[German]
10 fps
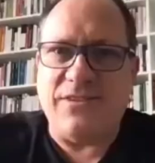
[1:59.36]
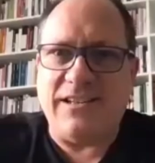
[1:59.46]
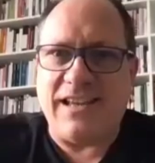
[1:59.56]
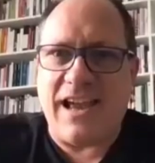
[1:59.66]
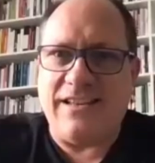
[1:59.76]

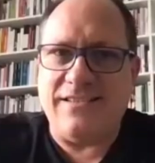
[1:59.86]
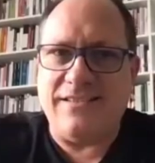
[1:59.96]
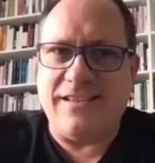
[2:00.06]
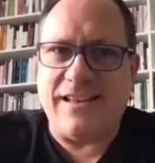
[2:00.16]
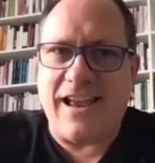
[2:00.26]
wirklich
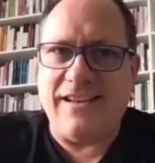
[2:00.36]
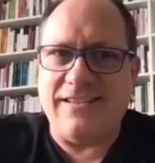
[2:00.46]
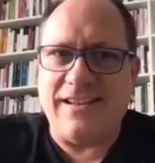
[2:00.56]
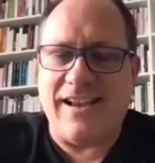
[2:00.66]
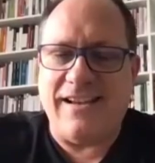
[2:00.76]
ein,
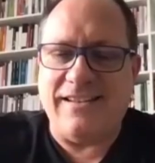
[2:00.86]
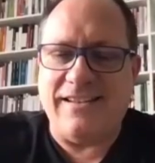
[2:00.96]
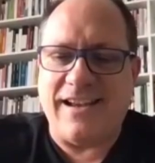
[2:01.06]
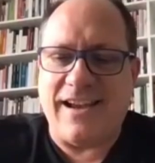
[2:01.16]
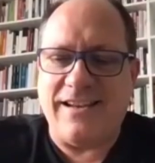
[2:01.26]
ein, ein,
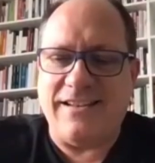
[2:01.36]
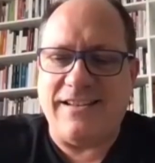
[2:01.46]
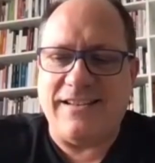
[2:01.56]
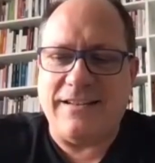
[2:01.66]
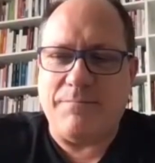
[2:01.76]
ein
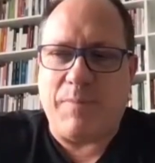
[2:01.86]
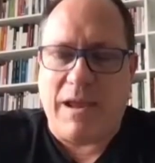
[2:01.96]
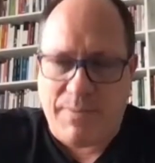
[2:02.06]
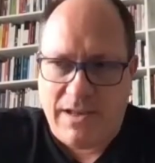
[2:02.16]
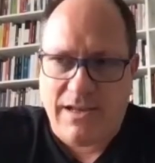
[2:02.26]

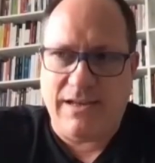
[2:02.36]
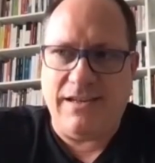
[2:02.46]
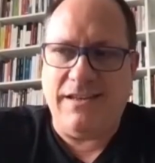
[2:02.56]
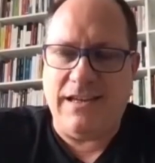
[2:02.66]
Paper, in